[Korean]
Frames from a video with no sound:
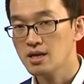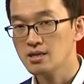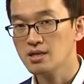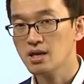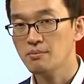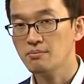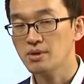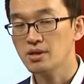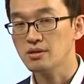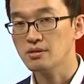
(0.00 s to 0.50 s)

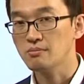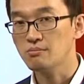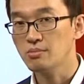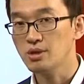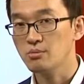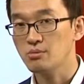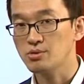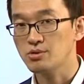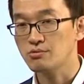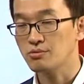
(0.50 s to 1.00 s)
다시 한번
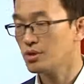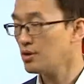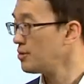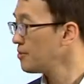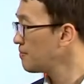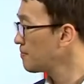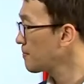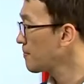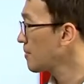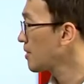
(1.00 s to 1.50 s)
음미해 보시고요.
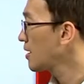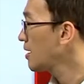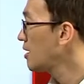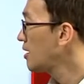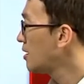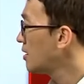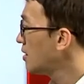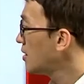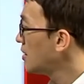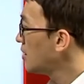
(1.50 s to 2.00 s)

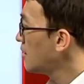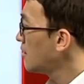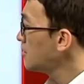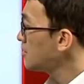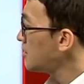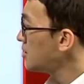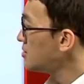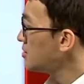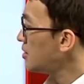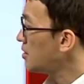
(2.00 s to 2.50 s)

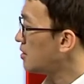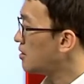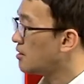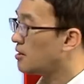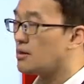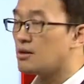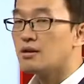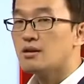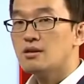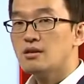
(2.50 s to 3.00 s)
셋째,
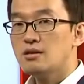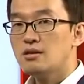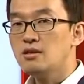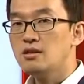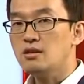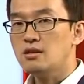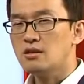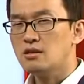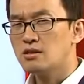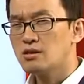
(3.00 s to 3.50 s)

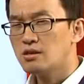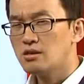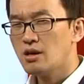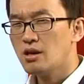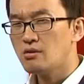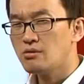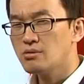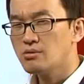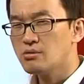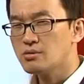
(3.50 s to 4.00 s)
이
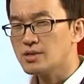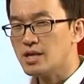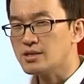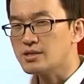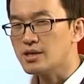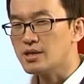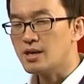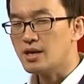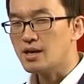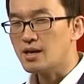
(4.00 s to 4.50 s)
기획 의도
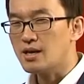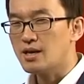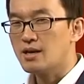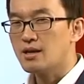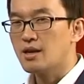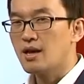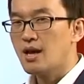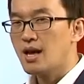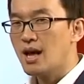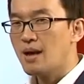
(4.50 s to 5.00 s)
자체가
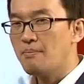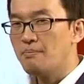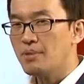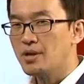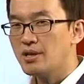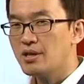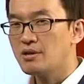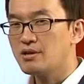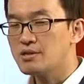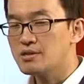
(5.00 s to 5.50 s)
한
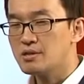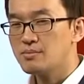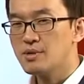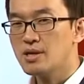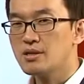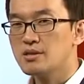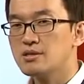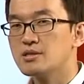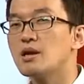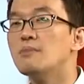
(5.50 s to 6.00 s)
편의 글에
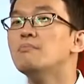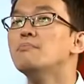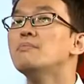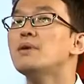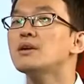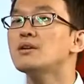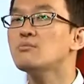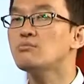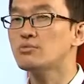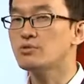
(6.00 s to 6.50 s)
있으면
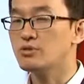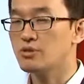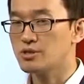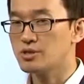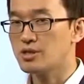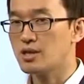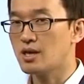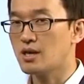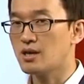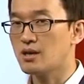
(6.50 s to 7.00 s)
전반을 묻는
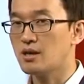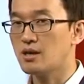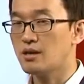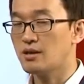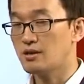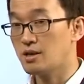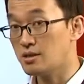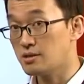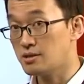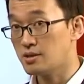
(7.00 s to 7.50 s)
것이다.
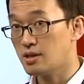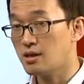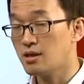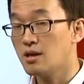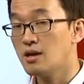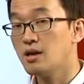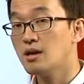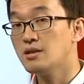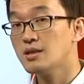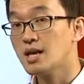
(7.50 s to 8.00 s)
넷째,
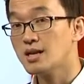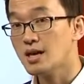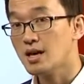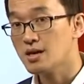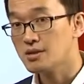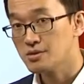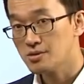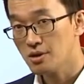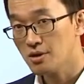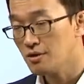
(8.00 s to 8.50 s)

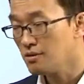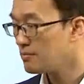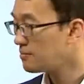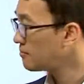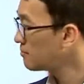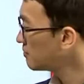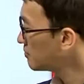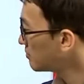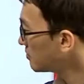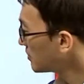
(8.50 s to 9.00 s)
따라서
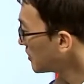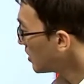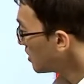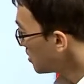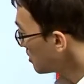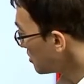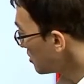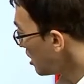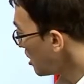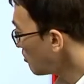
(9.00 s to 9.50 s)

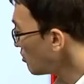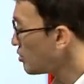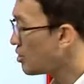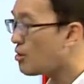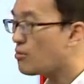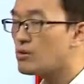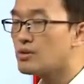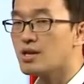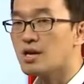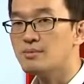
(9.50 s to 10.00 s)
세부
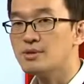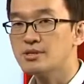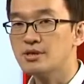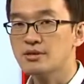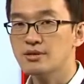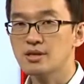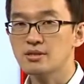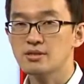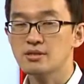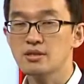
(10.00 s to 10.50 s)
내용을 담은
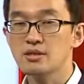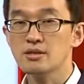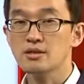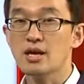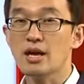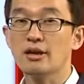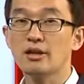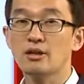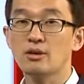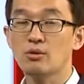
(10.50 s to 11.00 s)
선택지는
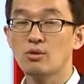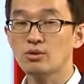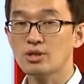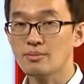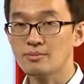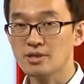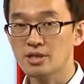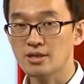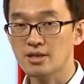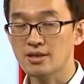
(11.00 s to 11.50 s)
당연히
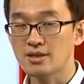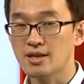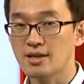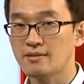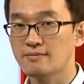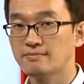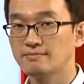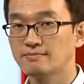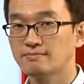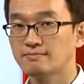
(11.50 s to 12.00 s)
오답
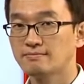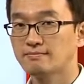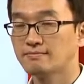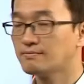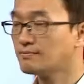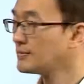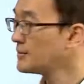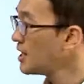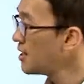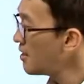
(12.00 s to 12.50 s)
처리된다.
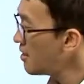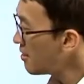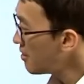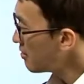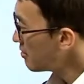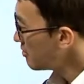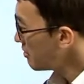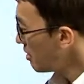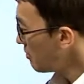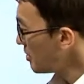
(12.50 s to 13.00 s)

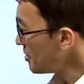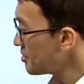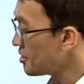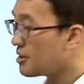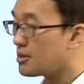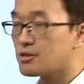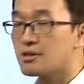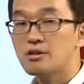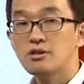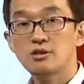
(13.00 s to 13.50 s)
네
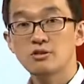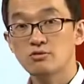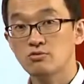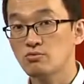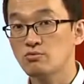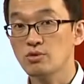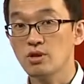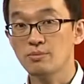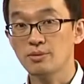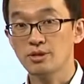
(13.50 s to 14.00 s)
번째가 특히
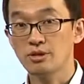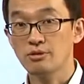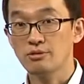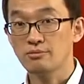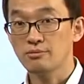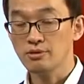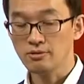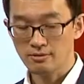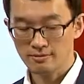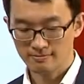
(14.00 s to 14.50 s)
중요합니다,
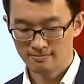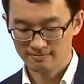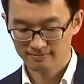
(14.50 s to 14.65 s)
여러분.